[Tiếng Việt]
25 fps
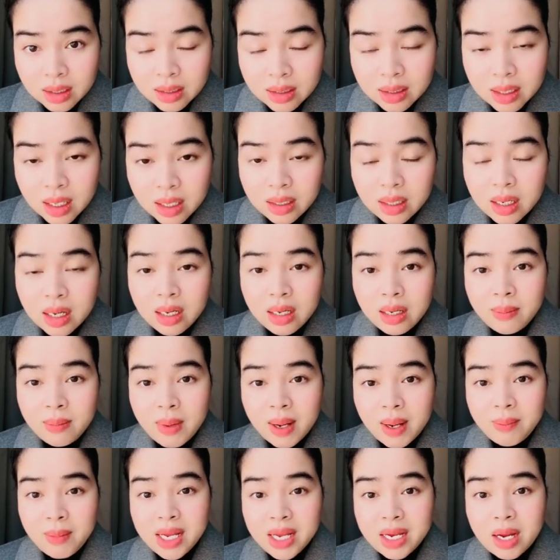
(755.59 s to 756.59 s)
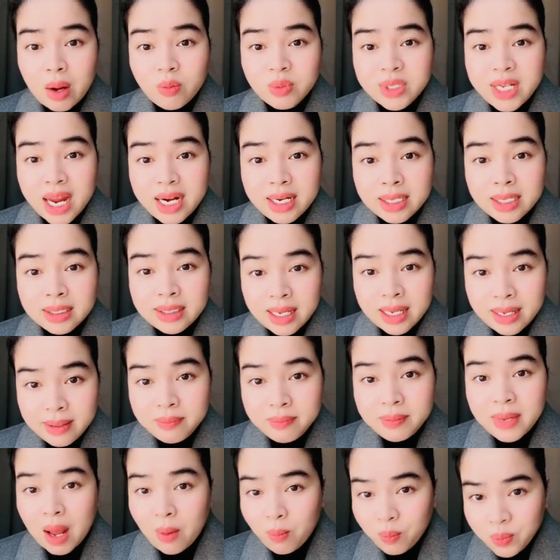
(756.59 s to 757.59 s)
những đứa mà bị cộng sản nó
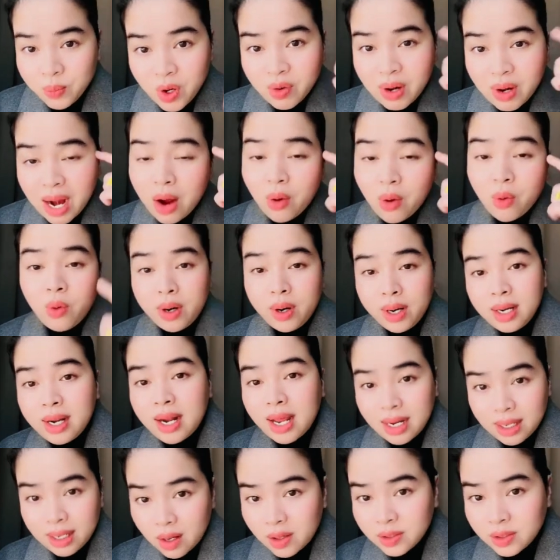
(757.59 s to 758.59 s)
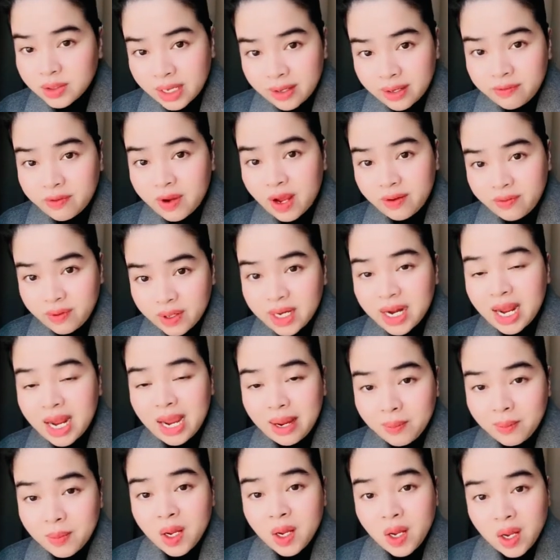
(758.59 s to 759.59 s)
tiêm độc vô đầu là nó sẽ về Việt
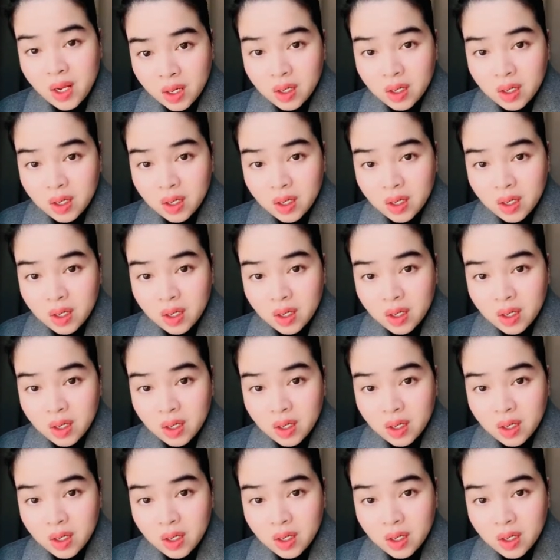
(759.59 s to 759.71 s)
Nam